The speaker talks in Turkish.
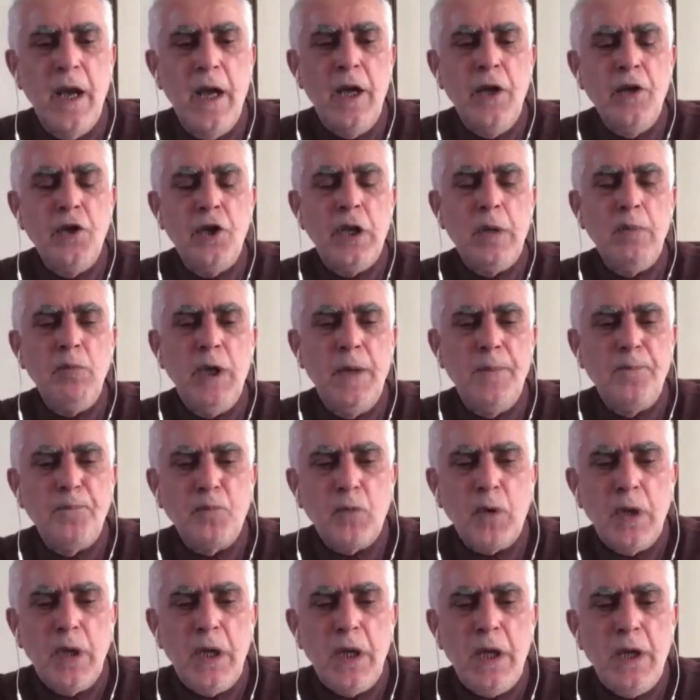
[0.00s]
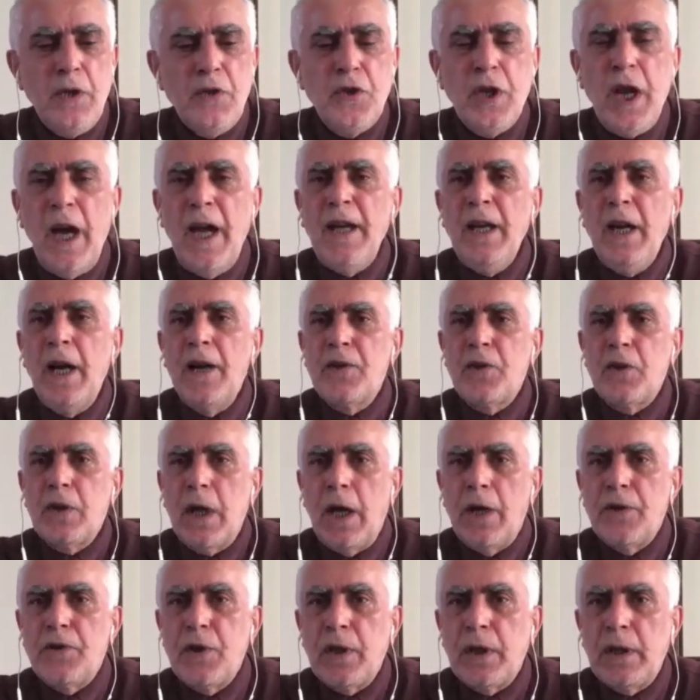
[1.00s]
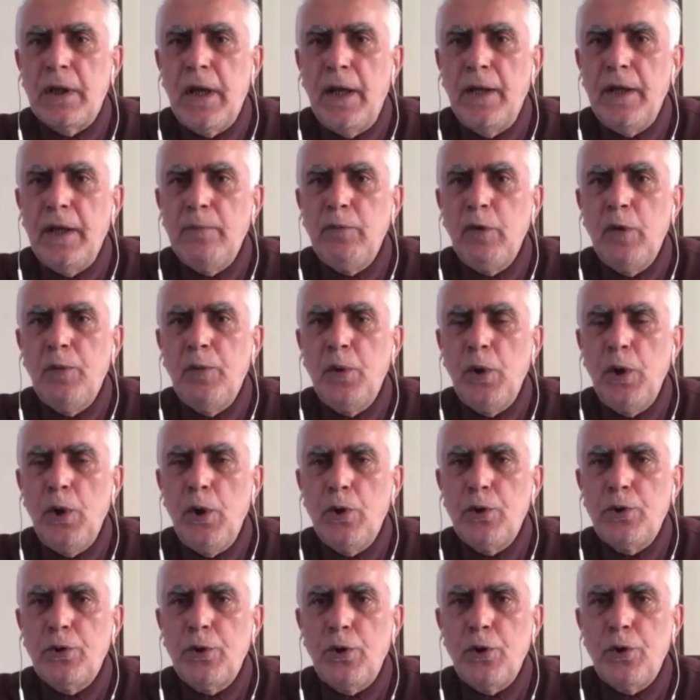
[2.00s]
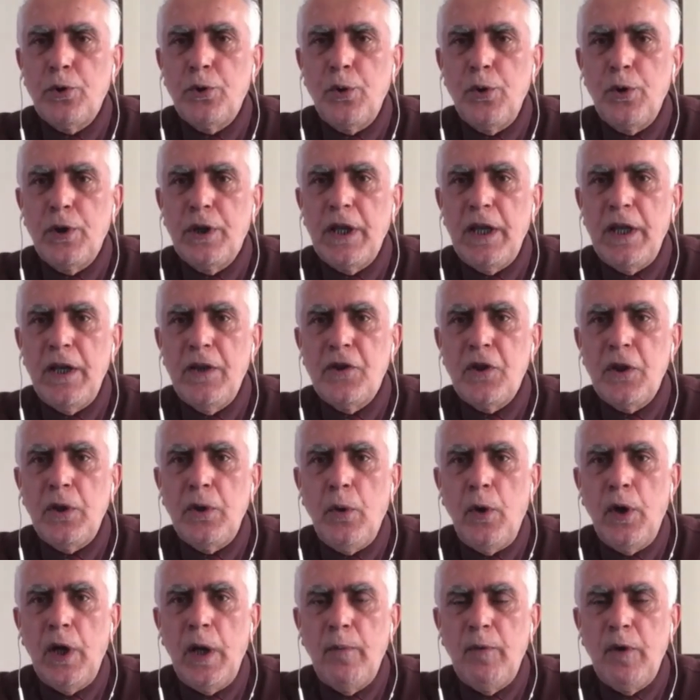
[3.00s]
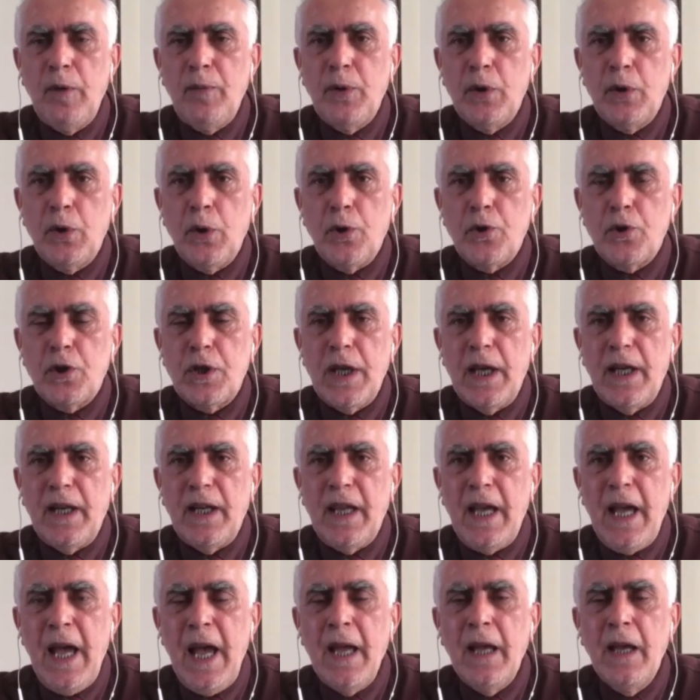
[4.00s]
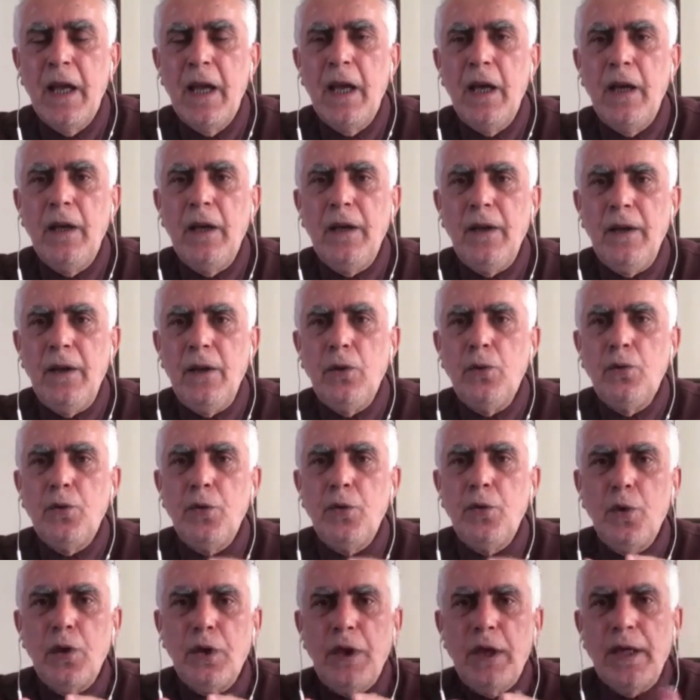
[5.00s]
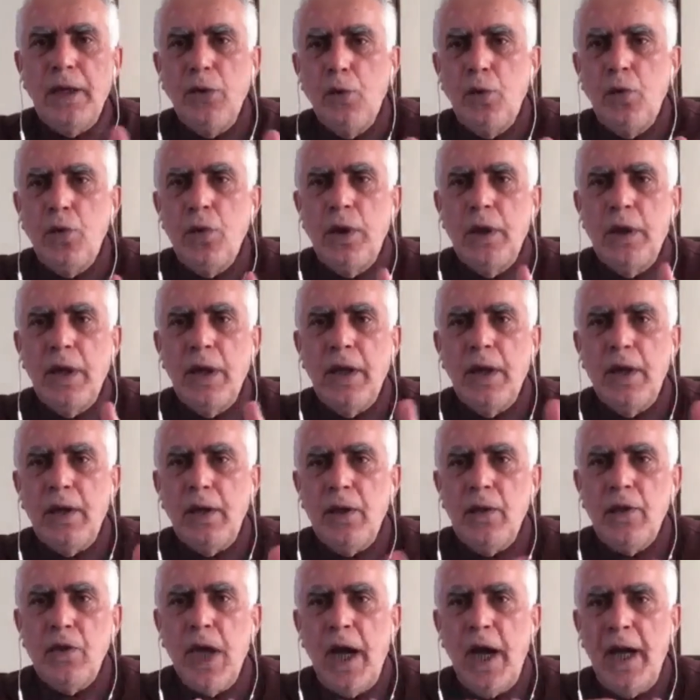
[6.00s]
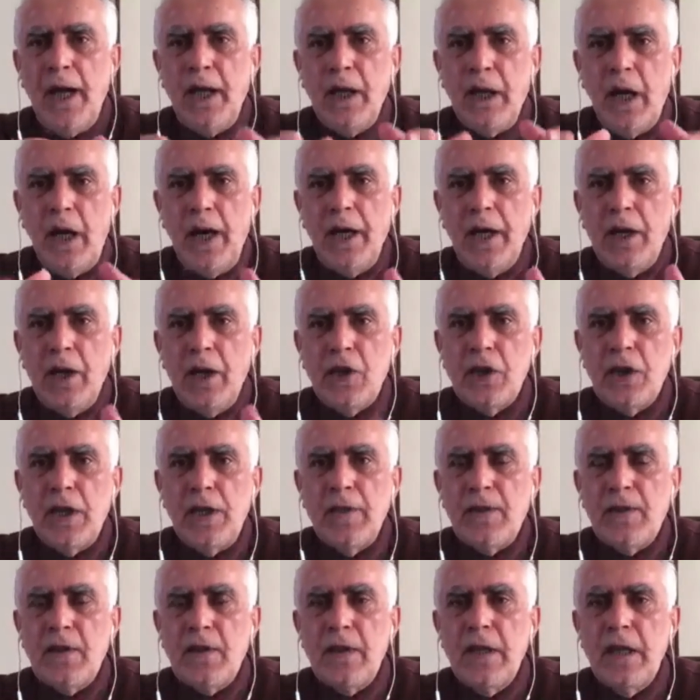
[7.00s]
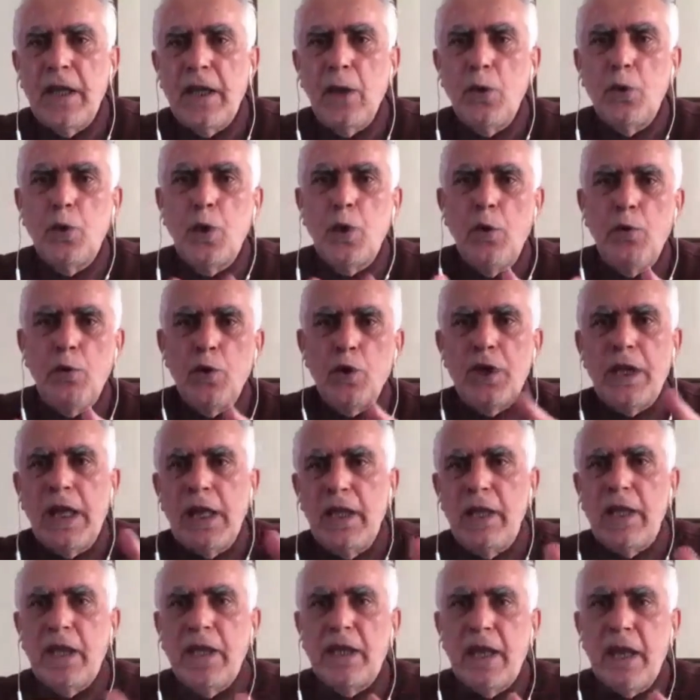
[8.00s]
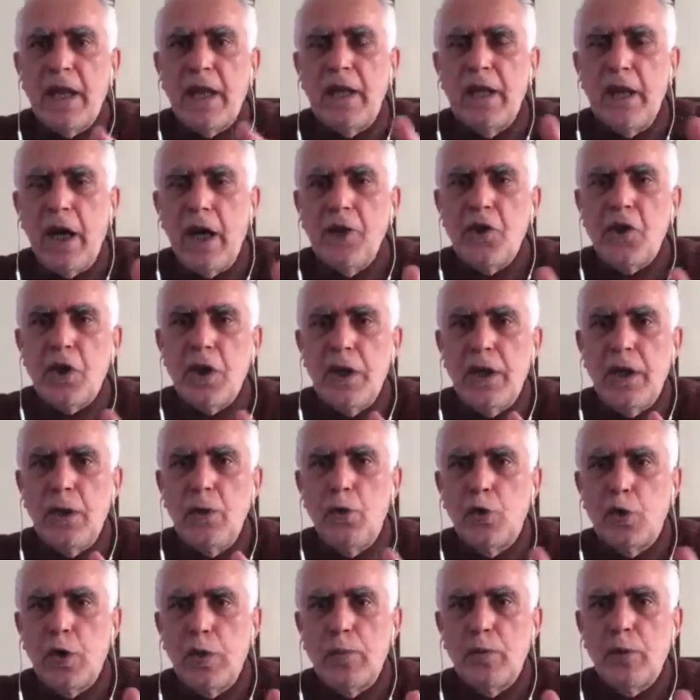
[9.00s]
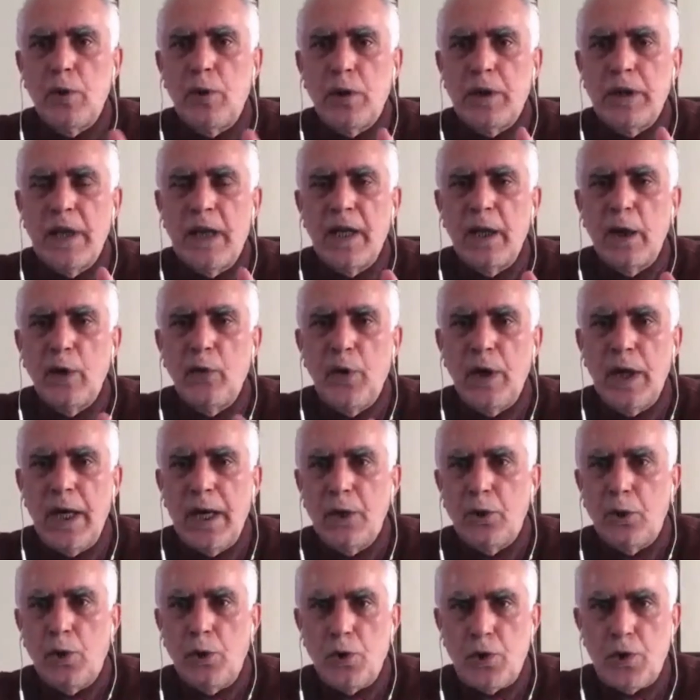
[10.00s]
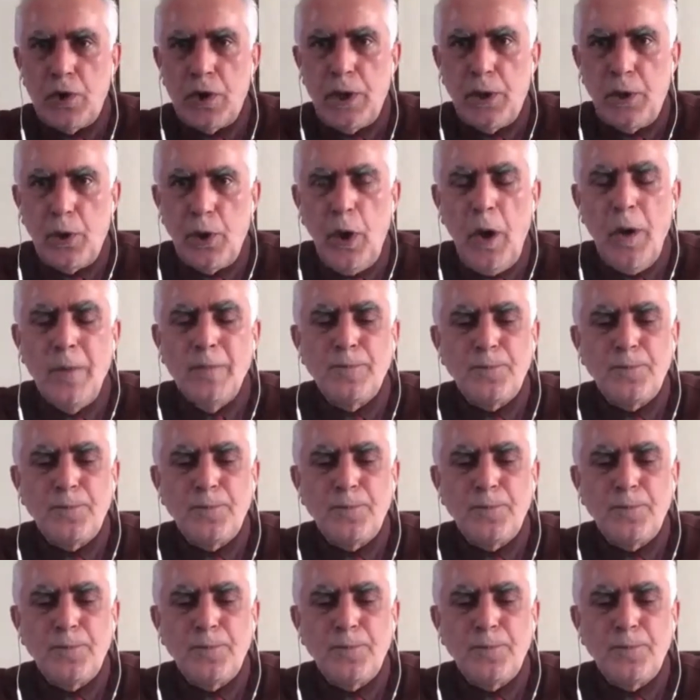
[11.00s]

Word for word: Şimdi cari açık açıklandı. Bu biliyorsunuz Türkiye için önemli bir gösterge. Ee, Türkiye'nin e, cari ay içerisindeki döviz gelir giderini, açığını, yükümlülüklerini filan gösteriyor.